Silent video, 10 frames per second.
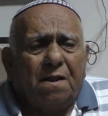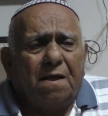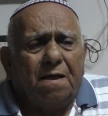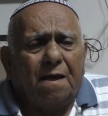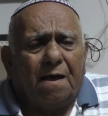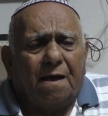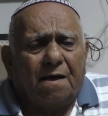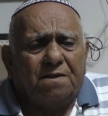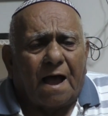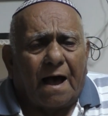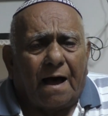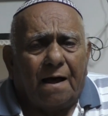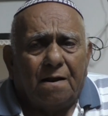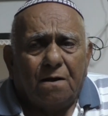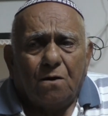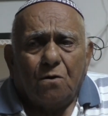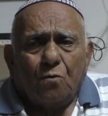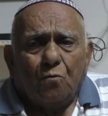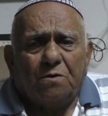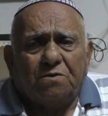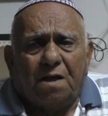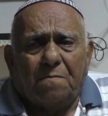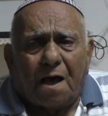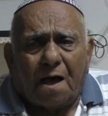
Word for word: بلي جهال وانت